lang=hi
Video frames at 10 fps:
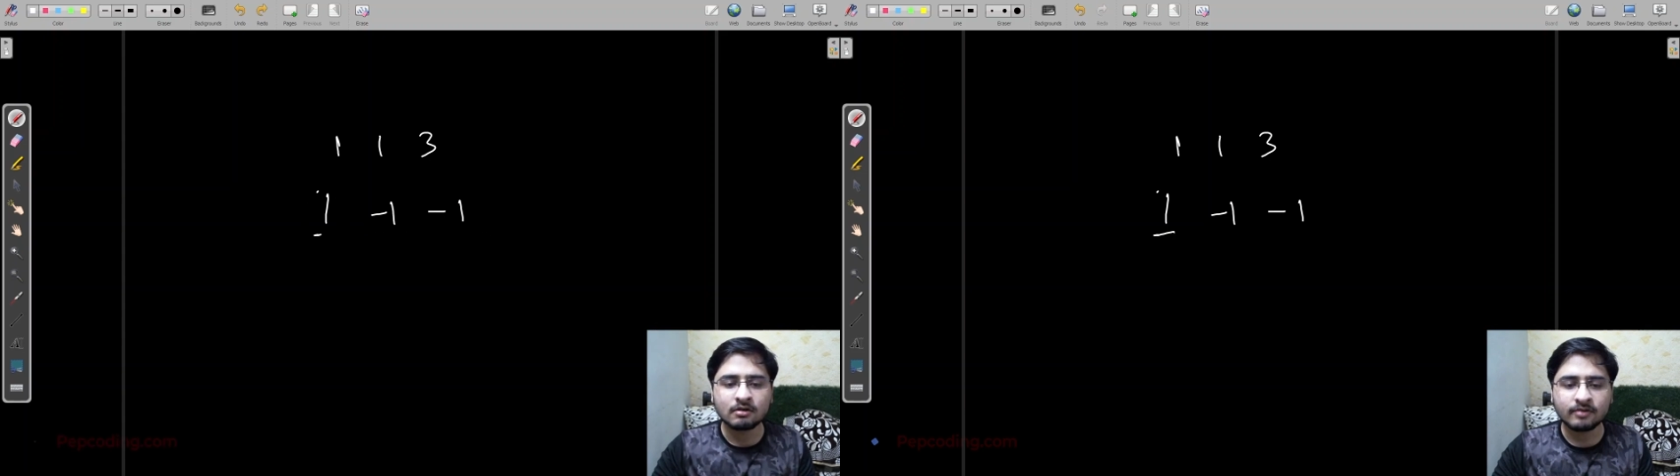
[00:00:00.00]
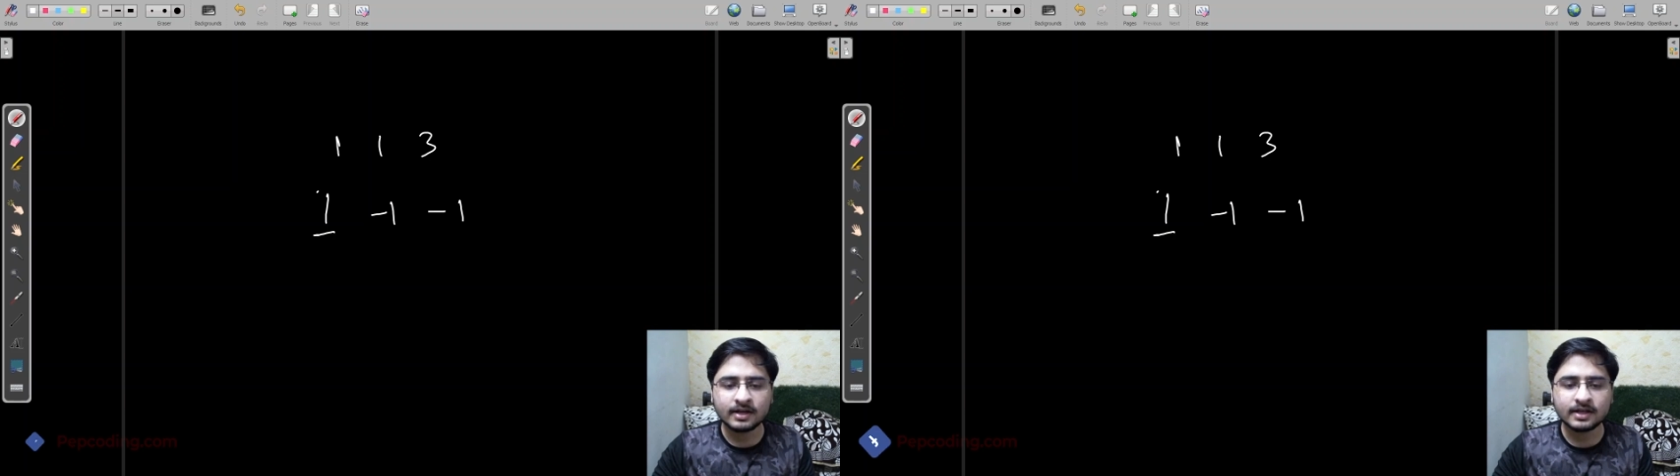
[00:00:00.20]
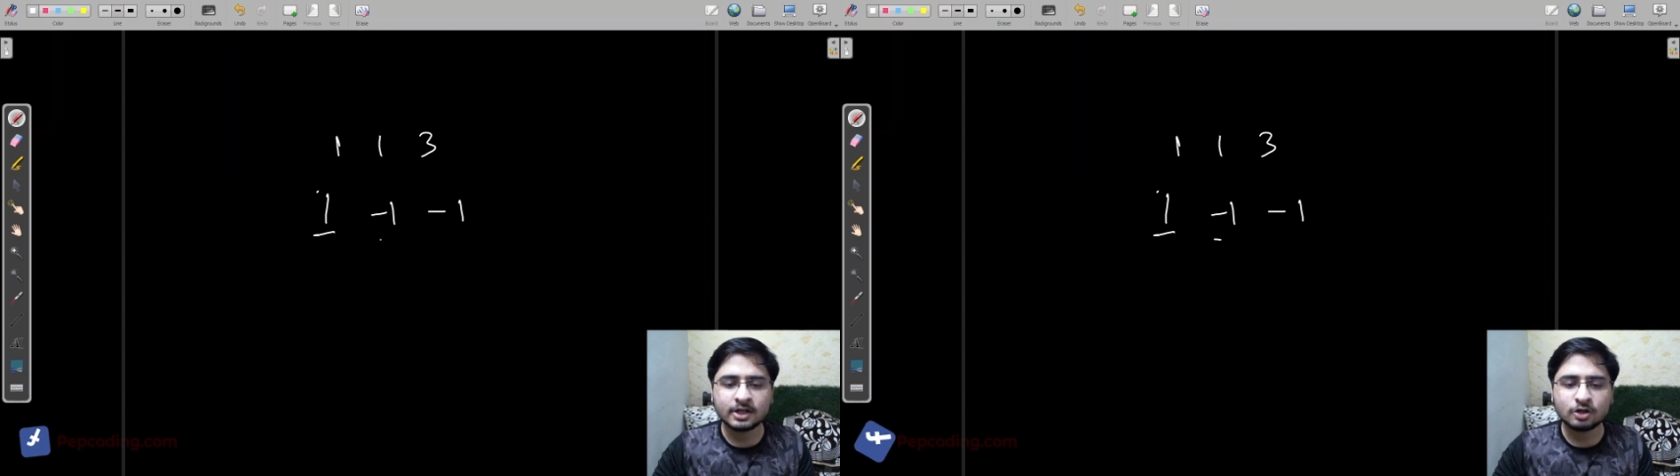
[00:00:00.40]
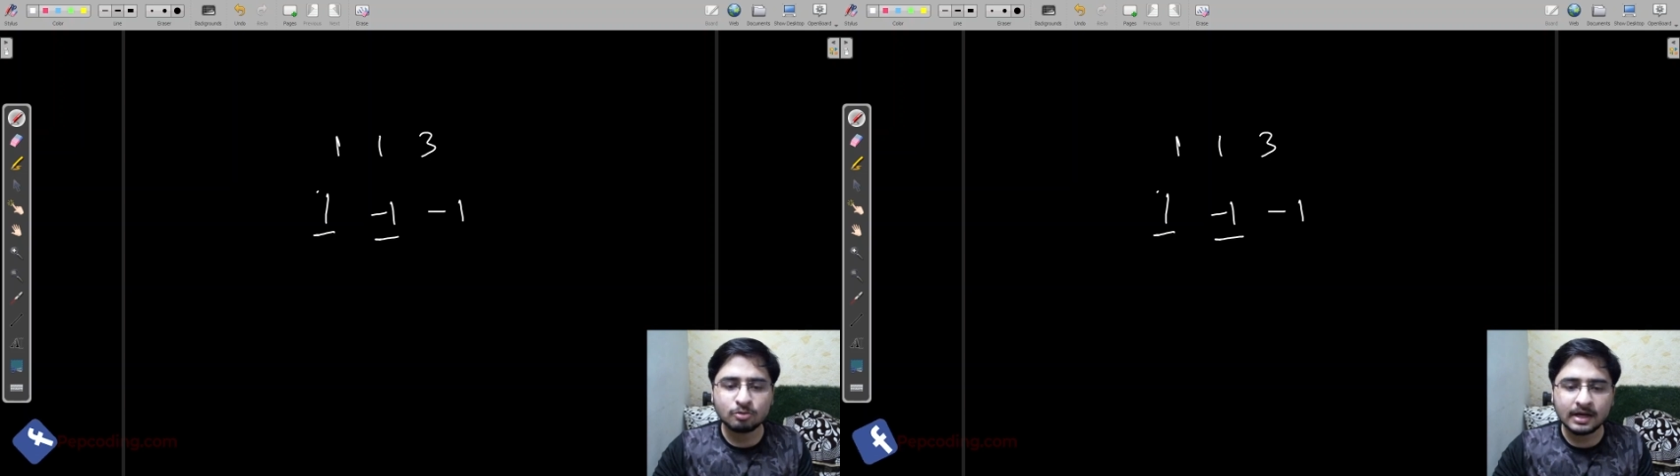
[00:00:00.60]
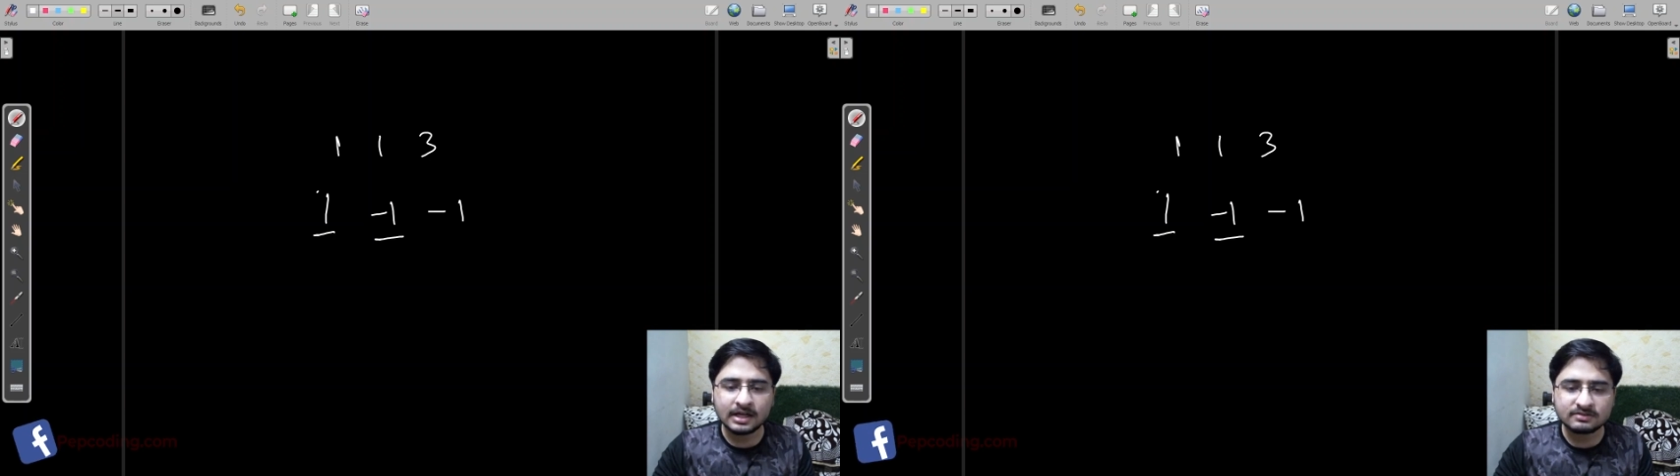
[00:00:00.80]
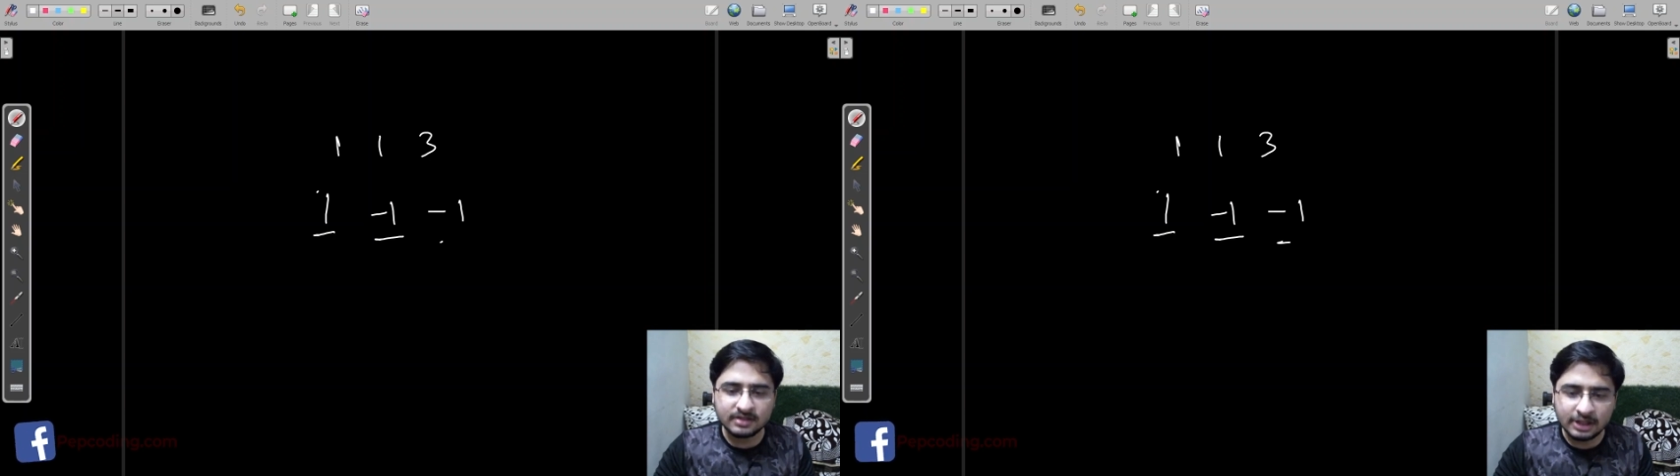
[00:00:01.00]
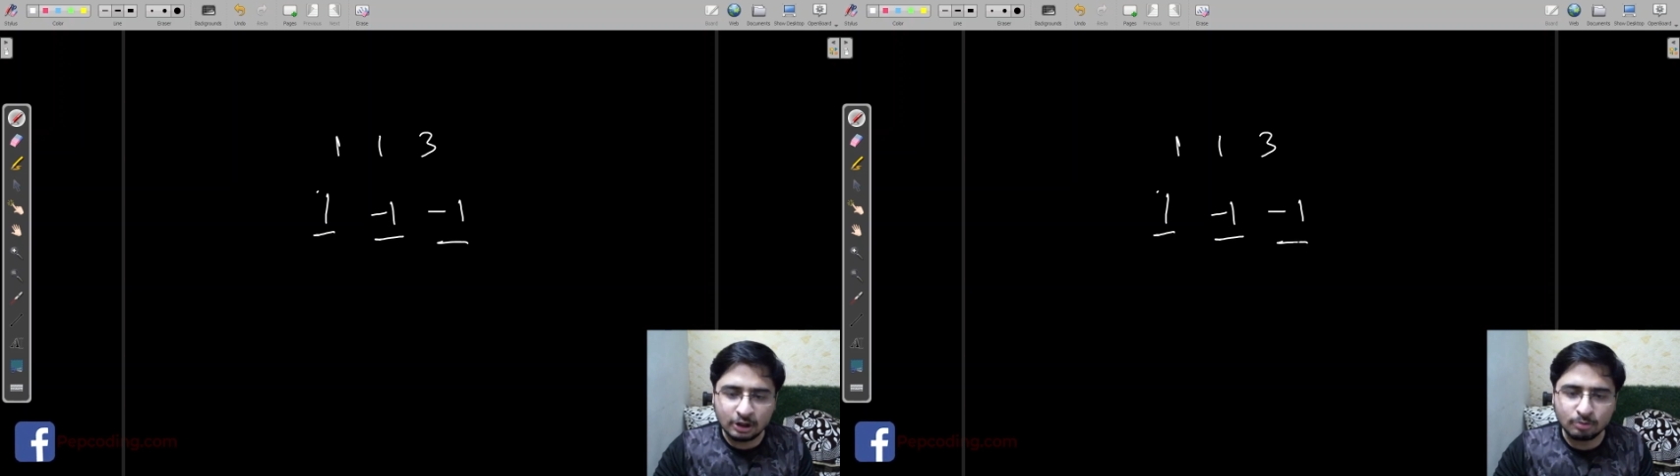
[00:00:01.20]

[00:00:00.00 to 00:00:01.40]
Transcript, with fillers: वन इंटू माइनस वन इंटू